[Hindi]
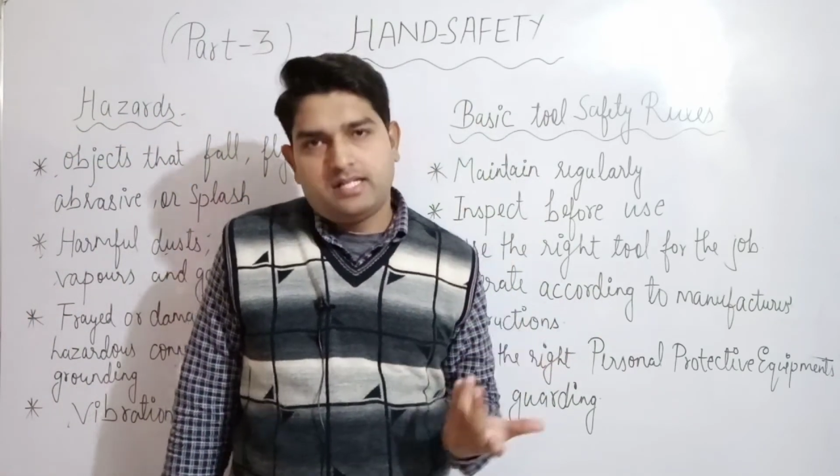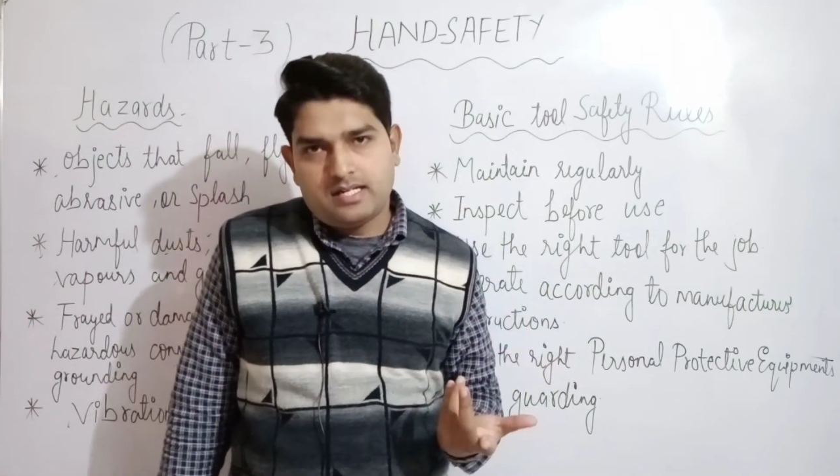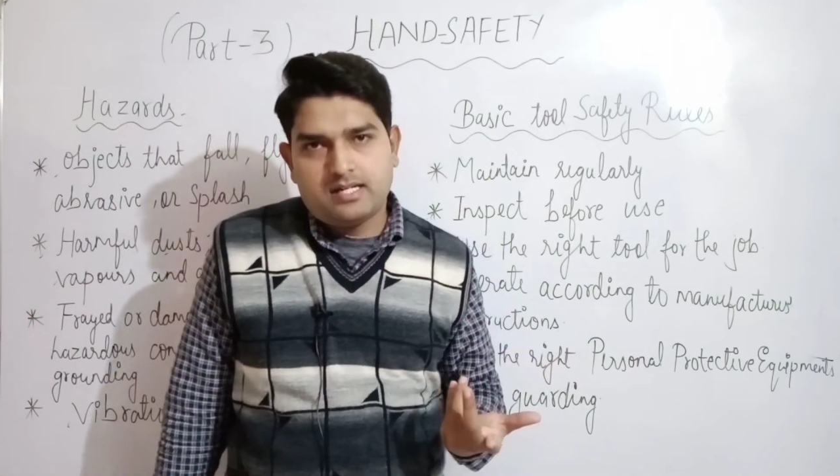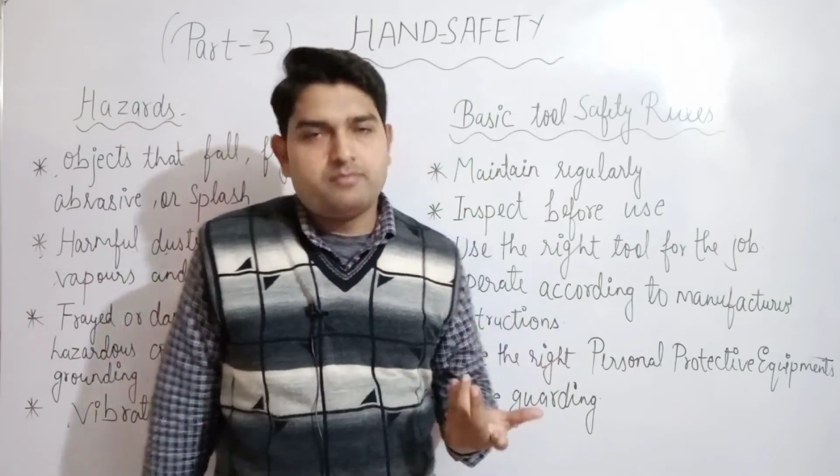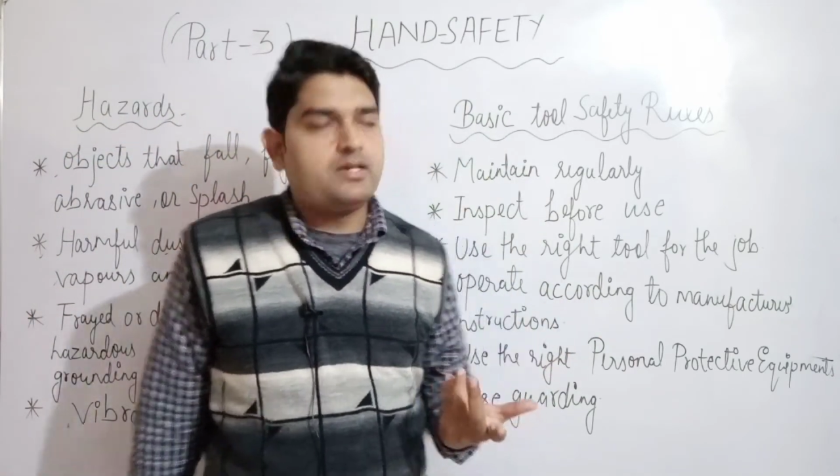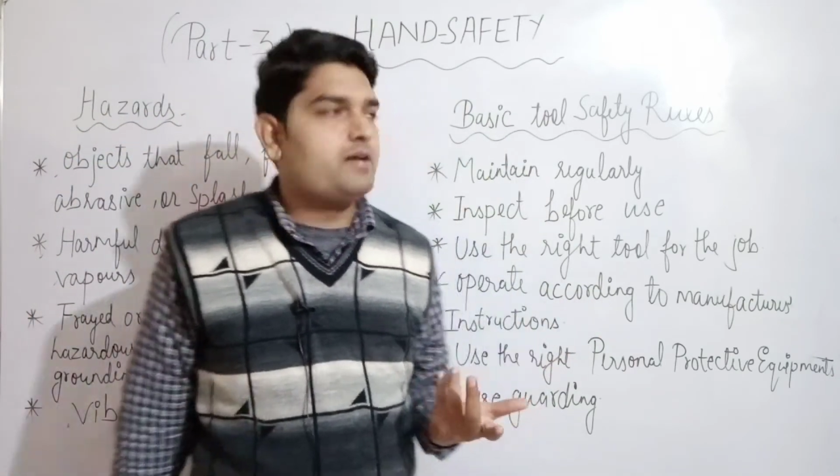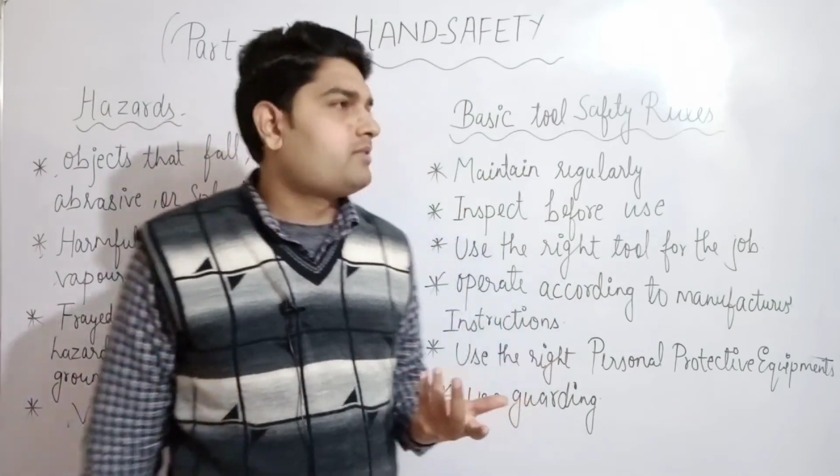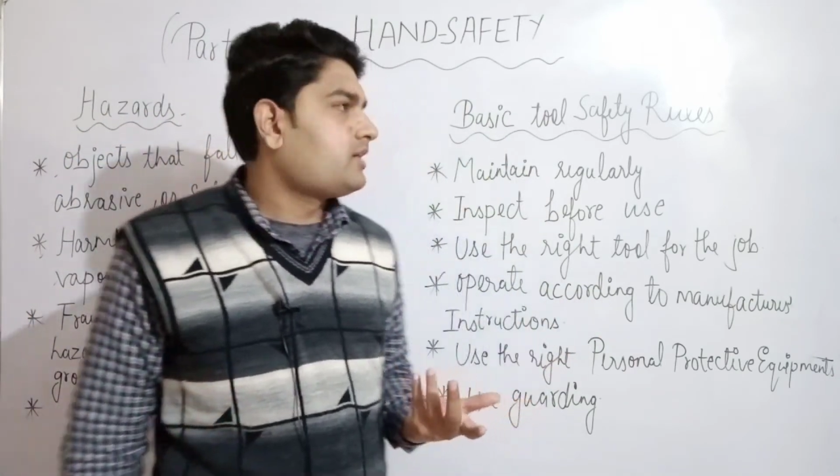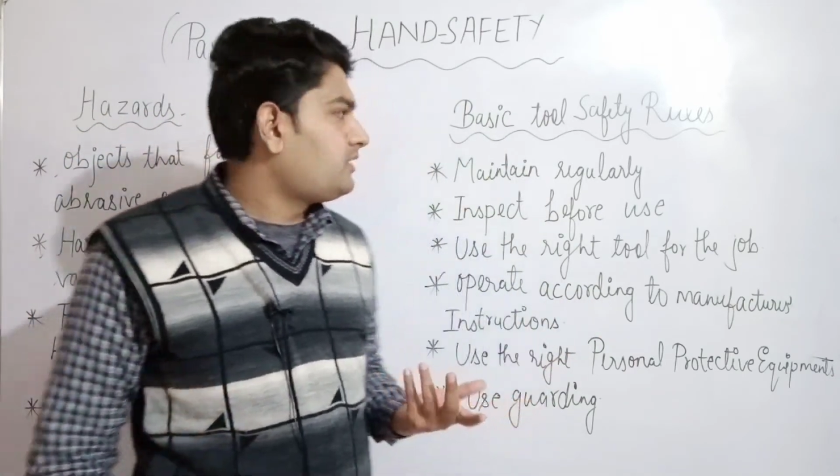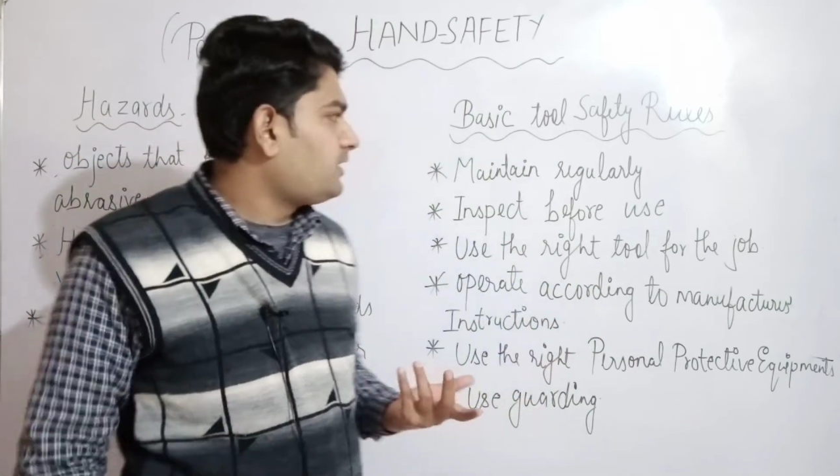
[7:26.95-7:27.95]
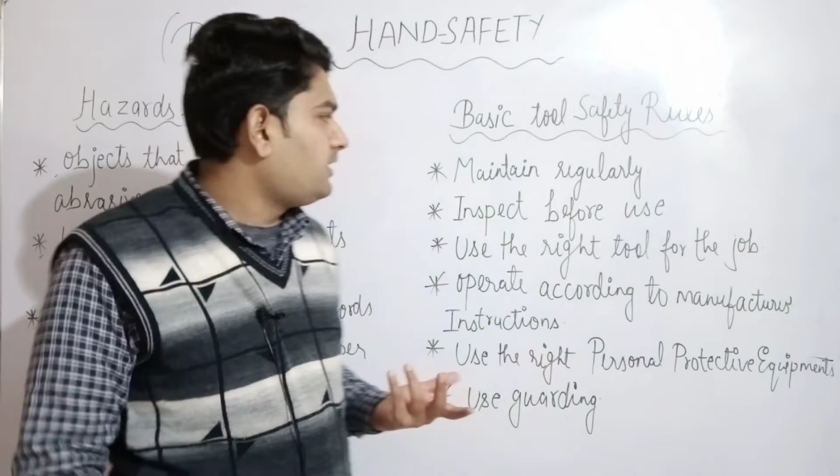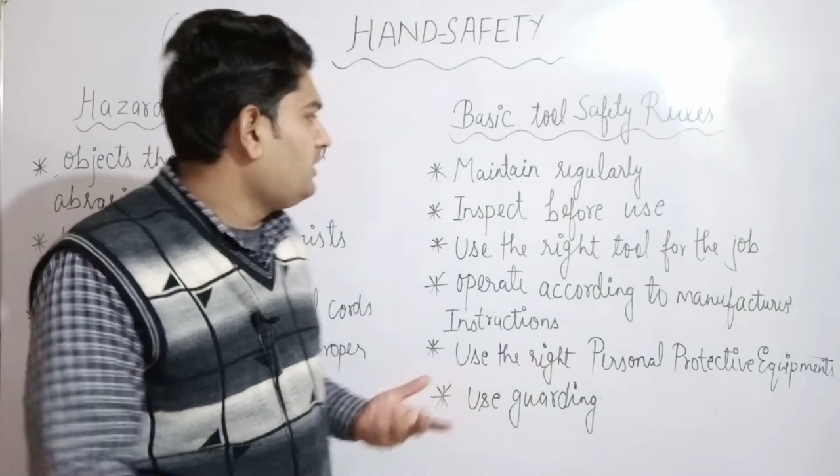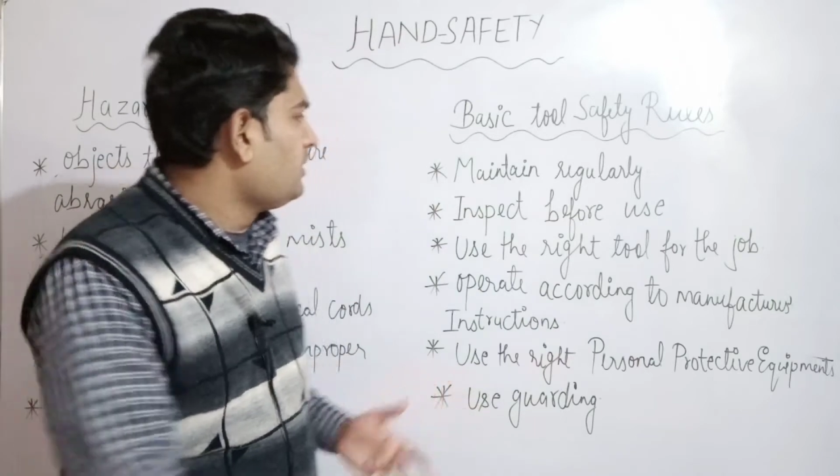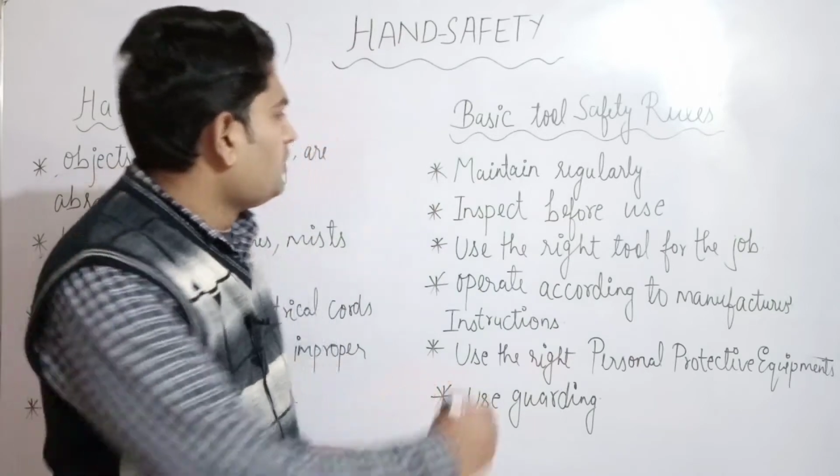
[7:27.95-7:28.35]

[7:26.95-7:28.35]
अगर हम काम करते हैं